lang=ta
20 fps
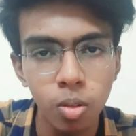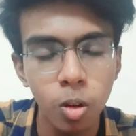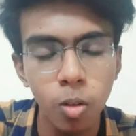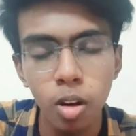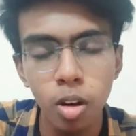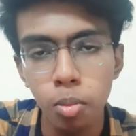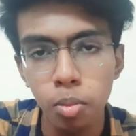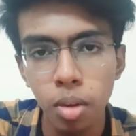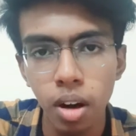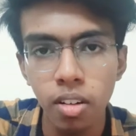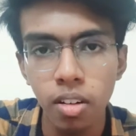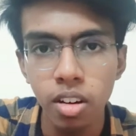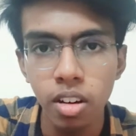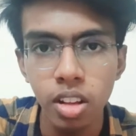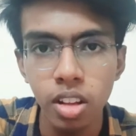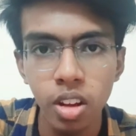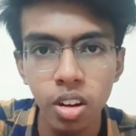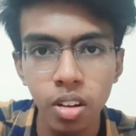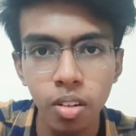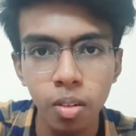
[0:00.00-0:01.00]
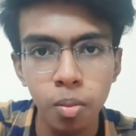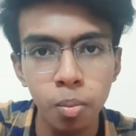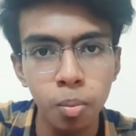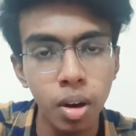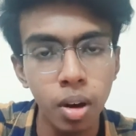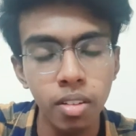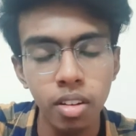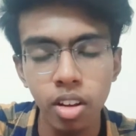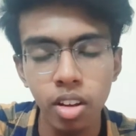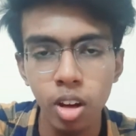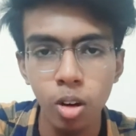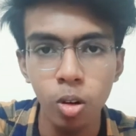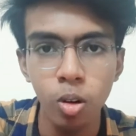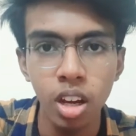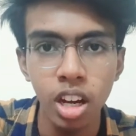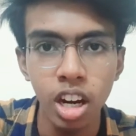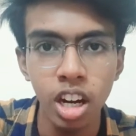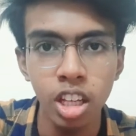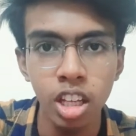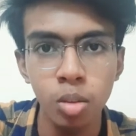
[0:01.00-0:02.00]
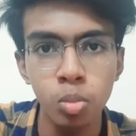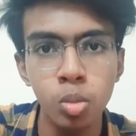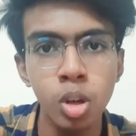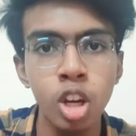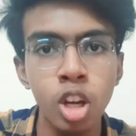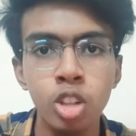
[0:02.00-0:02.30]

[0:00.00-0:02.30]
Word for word: ஒவ்வொரு பவர் வேறு பவர் வேறு உங்களுக்கு கிடைக்கும்